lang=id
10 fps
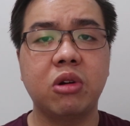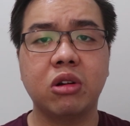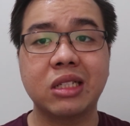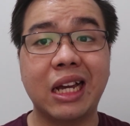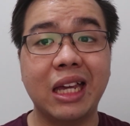
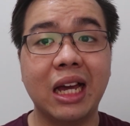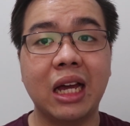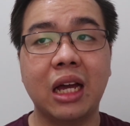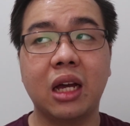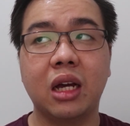menurut
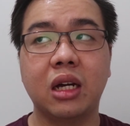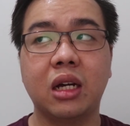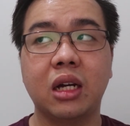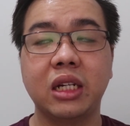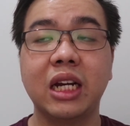saya
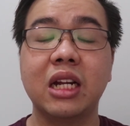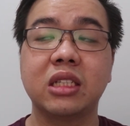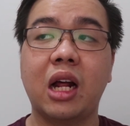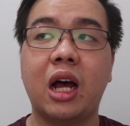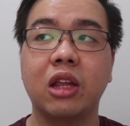uh, ini
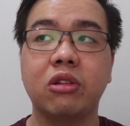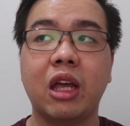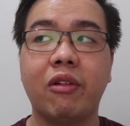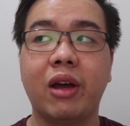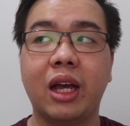ada salah satu
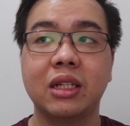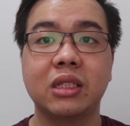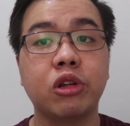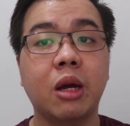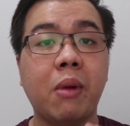
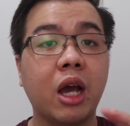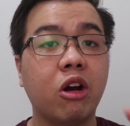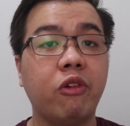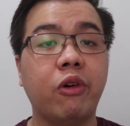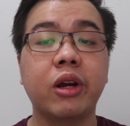TWS punya
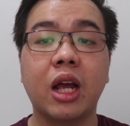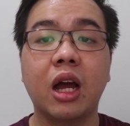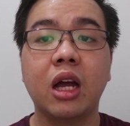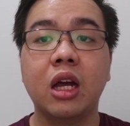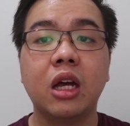mikrofon
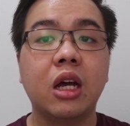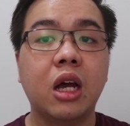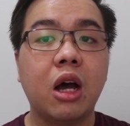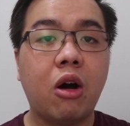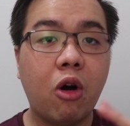yang
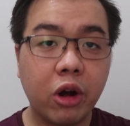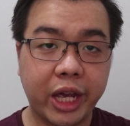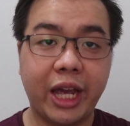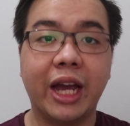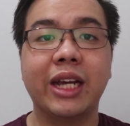oke
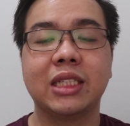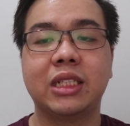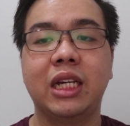okay, guys.